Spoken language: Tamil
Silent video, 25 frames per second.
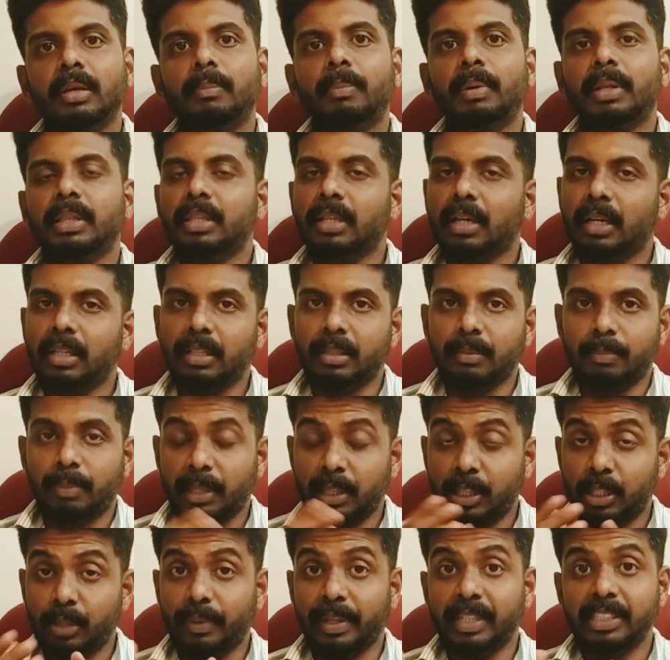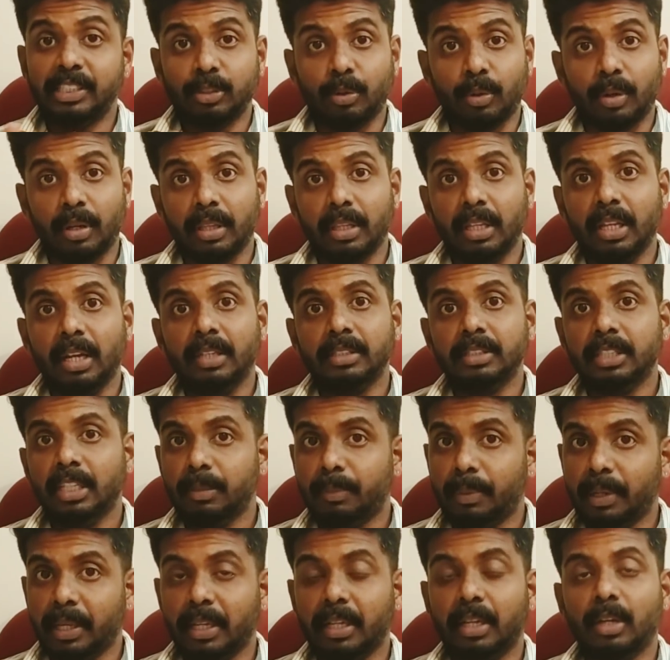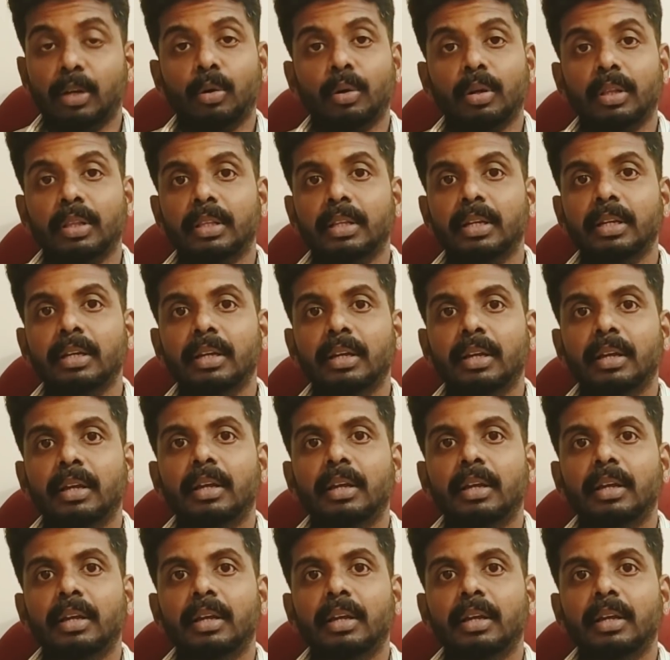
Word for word: பத்தாவது பத்து வயசு குழந்தை அஞ்சாவது படிக்கிற குழந்தை